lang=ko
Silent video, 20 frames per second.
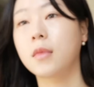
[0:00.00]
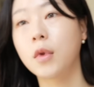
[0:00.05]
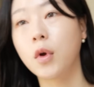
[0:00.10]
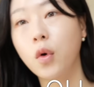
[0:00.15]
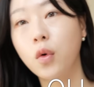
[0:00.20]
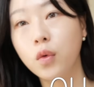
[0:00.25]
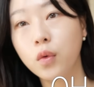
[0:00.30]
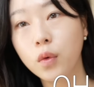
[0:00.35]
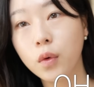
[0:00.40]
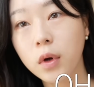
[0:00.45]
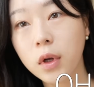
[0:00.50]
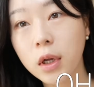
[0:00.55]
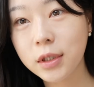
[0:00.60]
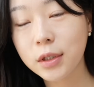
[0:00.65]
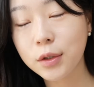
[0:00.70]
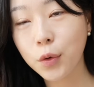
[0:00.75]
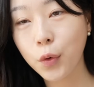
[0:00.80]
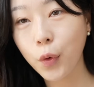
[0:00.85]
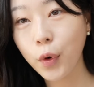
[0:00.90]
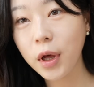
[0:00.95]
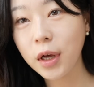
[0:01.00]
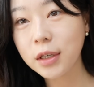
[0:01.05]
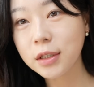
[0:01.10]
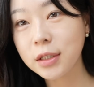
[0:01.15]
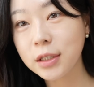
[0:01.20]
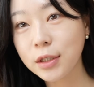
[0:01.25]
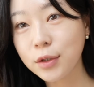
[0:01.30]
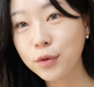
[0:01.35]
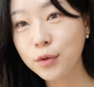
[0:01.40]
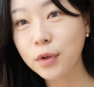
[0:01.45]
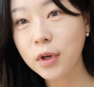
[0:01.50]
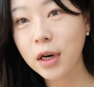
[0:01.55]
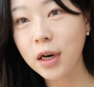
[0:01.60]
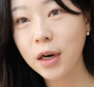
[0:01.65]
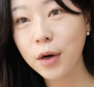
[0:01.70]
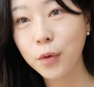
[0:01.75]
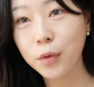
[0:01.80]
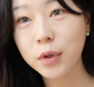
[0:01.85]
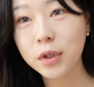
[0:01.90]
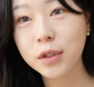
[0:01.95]
오, 고향
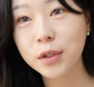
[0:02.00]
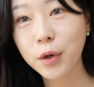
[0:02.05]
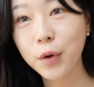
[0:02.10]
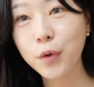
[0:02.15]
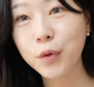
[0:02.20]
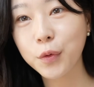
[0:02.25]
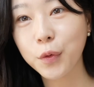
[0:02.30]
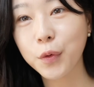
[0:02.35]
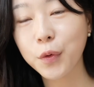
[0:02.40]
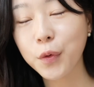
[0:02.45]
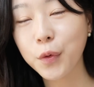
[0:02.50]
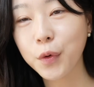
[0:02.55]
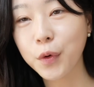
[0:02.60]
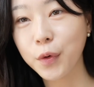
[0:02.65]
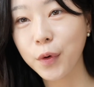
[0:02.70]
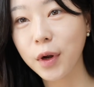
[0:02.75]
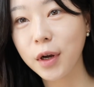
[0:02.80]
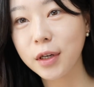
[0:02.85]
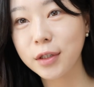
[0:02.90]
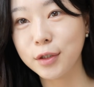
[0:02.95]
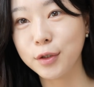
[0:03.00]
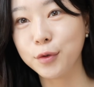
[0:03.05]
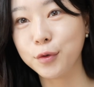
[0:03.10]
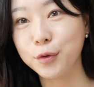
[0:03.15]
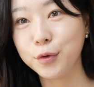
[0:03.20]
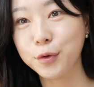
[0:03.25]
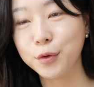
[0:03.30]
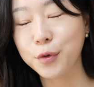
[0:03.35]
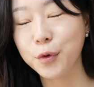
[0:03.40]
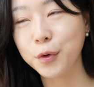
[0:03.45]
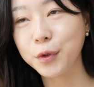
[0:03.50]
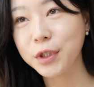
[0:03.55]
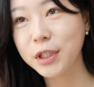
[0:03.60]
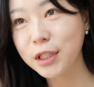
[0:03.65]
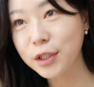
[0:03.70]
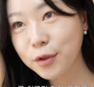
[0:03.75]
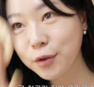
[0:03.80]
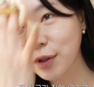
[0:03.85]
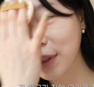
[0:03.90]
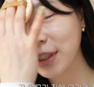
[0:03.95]
친구가 오늘 서울 놀러 오기로 해가지고 그
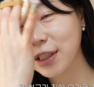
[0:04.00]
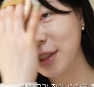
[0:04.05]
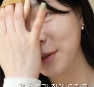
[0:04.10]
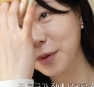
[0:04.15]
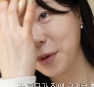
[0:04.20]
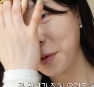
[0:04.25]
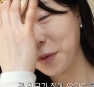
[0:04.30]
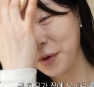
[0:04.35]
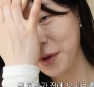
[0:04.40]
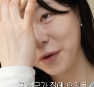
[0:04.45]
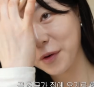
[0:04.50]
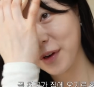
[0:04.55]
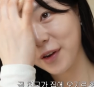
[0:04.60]
친구가 집에 오기로